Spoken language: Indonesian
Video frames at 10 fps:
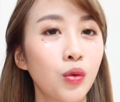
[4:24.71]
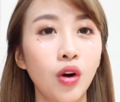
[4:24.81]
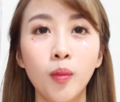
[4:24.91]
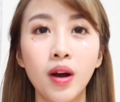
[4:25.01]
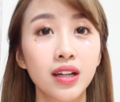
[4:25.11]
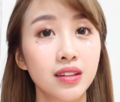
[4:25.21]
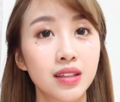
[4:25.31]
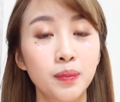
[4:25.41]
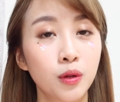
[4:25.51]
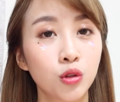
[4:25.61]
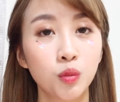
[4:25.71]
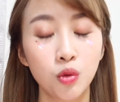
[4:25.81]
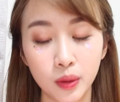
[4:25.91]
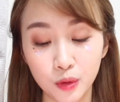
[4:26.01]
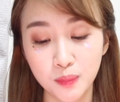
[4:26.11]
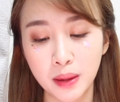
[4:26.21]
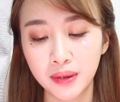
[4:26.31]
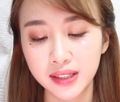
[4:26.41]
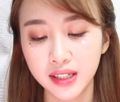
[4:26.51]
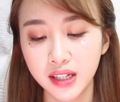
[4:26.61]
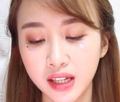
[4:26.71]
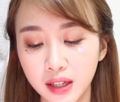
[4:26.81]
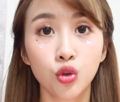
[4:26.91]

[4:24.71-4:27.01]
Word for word: wow banget di penutup 2019 ini